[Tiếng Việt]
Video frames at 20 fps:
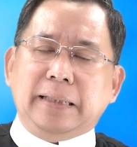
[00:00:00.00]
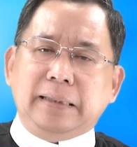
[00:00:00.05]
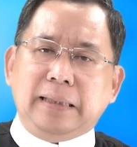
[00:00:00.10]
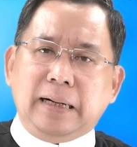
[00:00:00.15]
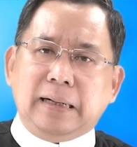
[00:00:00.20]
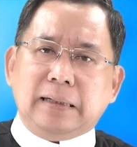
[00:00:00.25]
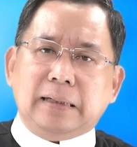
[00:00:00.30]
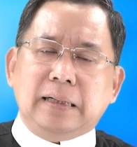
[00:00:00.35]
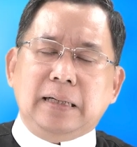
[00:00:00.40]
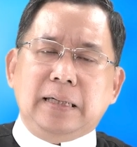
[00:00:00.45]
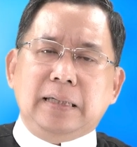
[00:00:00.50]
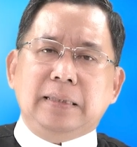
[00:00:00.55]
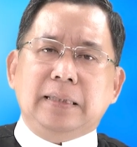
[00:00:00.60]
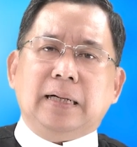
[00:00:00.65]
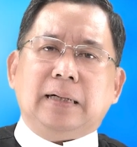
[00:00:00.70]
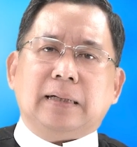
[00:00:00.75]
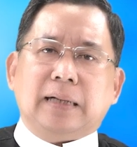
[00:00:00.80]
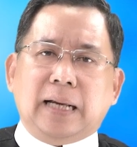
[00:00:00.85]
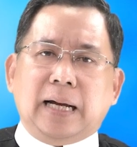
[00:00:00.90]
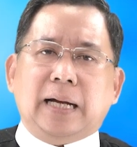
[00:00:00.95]
nhắc đi
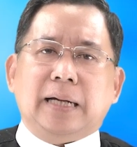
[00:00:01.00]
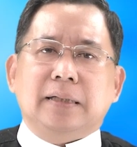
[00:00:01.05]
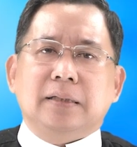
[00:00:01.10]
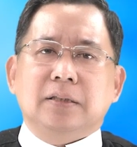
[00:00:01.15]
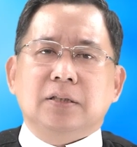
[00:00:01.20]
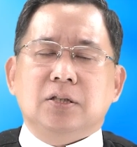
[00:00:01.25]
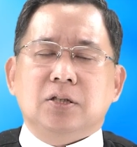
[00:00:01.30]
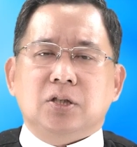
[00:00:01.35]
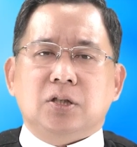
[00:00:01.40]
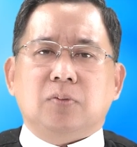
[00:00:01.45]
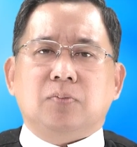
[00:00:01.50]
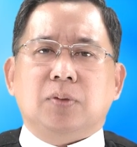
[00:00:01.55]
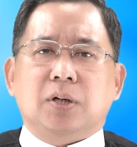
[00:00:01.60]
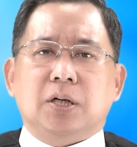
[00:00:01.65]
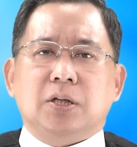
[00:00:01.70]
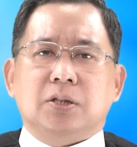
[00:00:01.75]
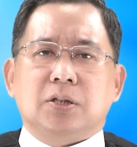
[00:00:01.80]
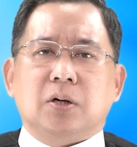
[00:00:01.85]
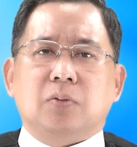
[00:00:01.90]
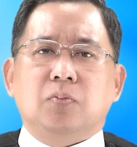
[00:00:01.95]
nhắc lại trong
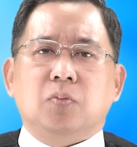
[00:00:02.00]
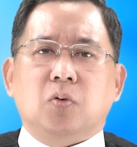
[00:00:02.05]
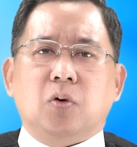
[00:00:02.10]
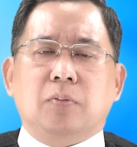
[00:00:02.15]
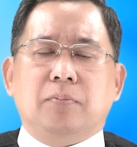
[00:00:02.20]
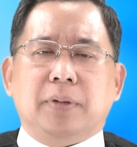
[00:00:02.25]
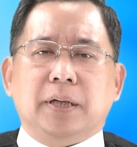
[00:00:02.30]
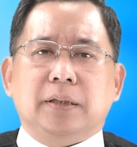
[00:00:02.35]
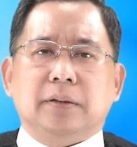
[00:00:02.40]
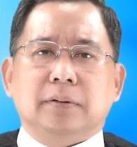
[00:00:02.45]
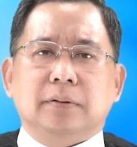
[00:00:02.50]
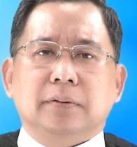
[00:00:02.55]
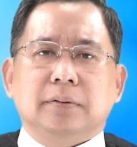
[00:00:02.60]
đời sống của mình